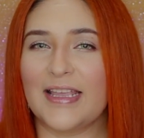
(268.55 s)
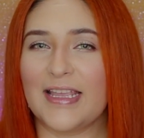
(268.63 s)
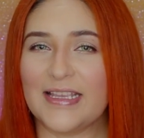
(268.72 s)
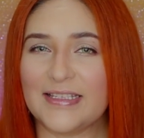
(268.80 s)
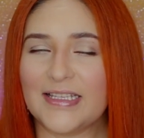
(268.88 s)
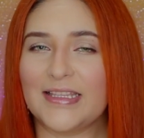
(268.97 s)

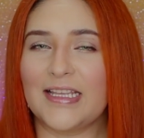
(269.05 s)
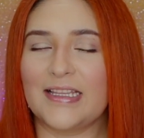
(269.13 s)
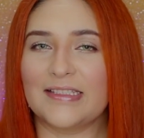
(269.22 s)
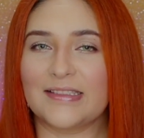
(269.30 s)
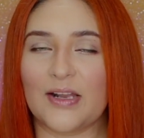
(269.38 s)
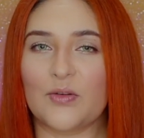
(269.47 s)
Y si
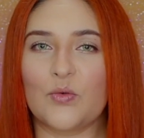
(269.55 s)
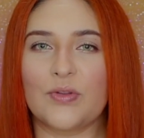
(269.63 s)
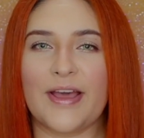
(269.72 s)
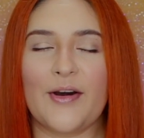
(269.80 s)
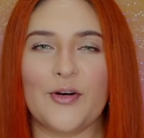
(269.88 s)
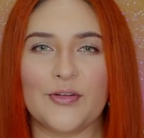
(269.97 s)
tienes
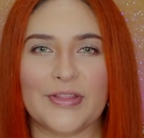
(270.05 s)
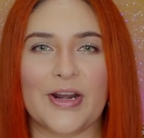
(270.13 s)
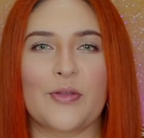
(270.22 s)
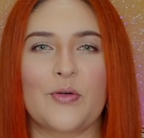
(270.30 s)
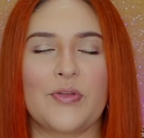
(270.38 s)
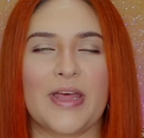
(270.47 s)
alguna
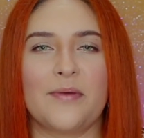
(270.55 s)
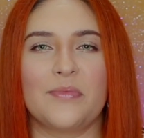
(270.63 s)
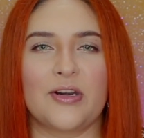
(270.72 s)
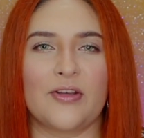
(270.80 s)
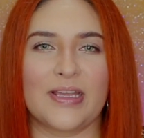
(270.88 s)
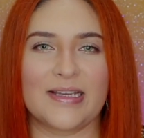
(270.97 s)
otra duda,
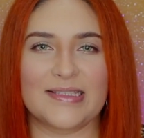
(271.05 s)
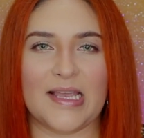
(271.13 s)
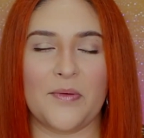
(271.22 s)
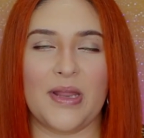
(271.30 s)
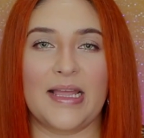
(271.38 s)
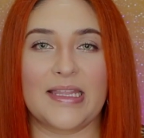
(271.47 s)
me lo dejas
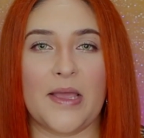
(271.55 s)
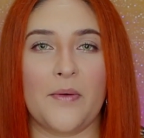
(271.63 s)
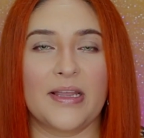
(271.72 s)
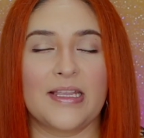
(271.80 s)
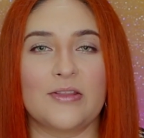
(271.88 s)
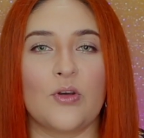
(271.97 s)
saber aquí
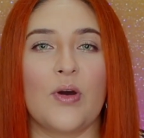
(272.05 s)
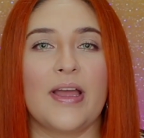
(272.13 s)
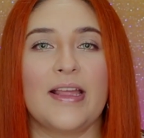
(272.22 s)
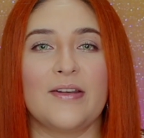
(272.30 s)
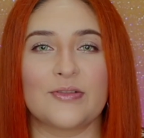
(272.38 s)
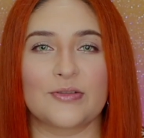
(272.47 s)
abajito
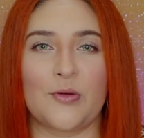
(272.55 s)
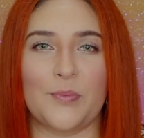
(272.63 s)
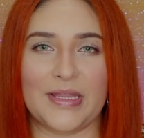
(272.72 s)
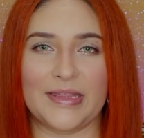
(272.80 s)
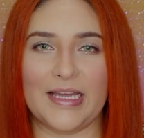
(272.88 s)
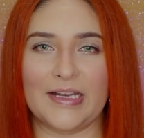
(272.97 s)
en los
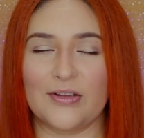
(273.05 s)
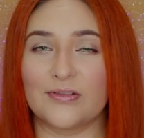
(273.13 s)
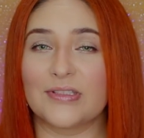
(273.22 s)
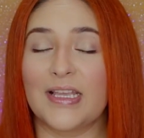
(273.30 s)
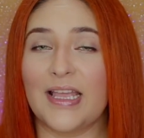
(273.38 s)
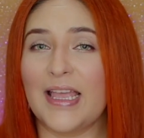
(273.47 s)

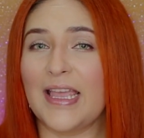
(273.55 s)
comentarios.